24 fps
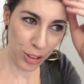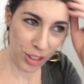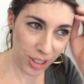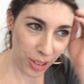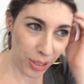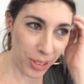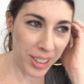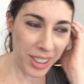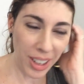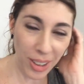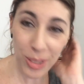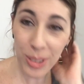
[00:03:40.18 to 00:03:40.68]
eu dizer
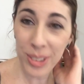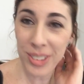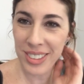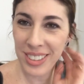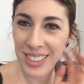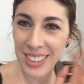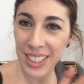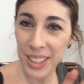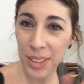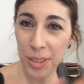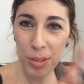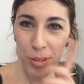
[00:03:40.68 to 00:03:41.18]
o que tá
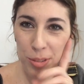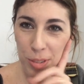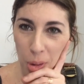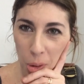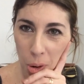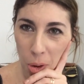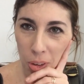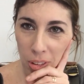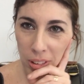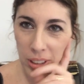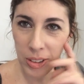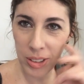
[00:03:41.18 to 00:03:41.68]
acontecendo no
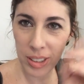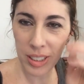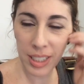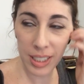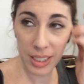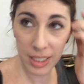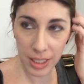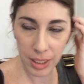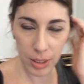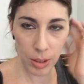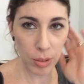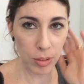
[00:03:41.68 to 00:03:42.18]
vlog. Eu
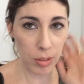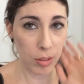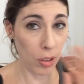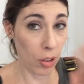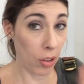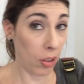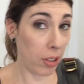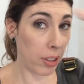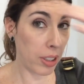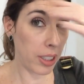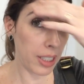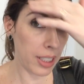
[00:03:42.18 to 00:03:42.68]
esqueci do
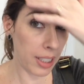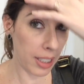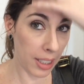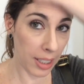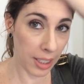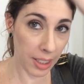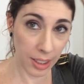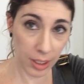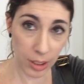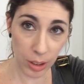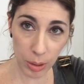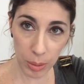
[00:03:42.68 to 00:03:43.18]
vlog, né?
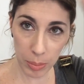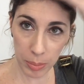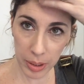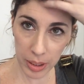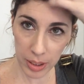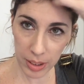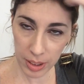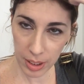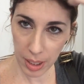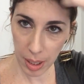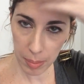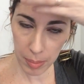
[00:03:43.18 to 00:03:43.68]
estou
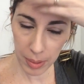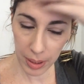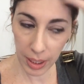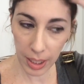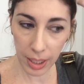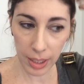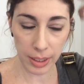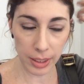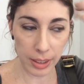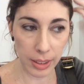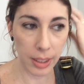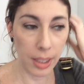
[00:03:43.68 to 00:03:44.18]
meio
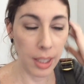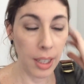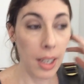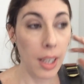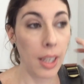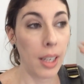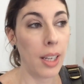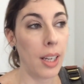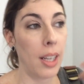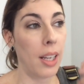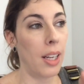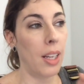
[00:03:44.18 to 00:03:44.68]
descabelada.
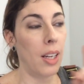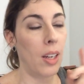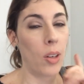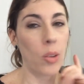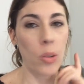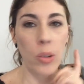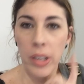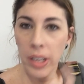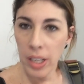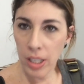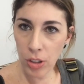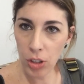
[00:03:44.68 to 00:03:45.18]

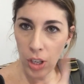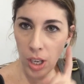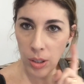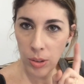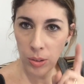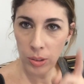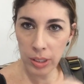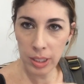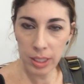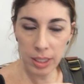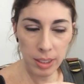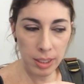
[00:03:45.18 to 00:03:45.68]
O que, que já
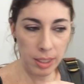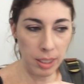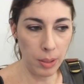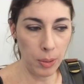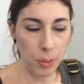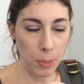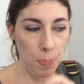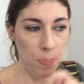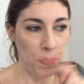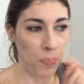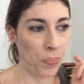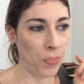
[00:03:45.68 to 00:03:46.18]

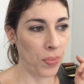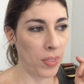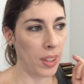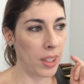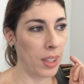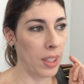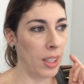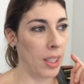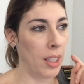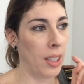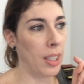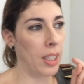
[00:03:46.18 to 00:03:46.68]
aconteceu?
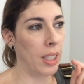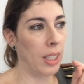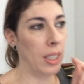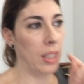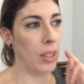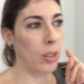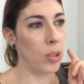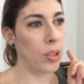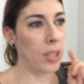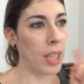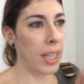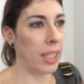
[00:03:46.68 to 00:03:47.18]

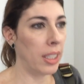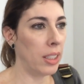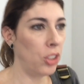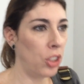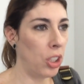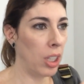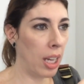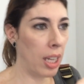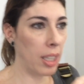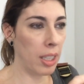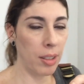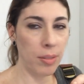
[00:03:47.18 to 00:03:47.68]
Eu saí
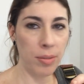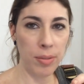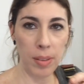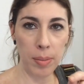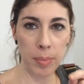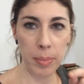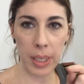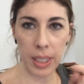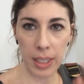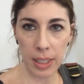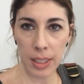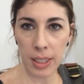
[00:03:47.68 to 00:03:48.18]
de lá da
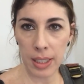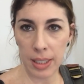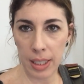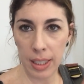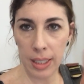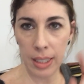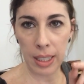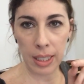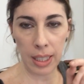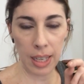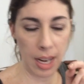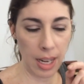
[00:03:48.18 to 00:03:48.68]
Fabiana, né,
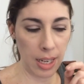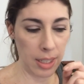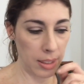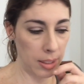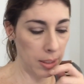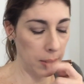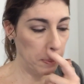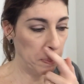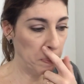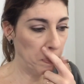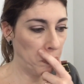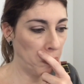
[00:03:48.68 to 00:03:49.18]
da
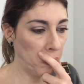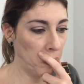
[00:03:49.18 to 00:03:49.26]
casa,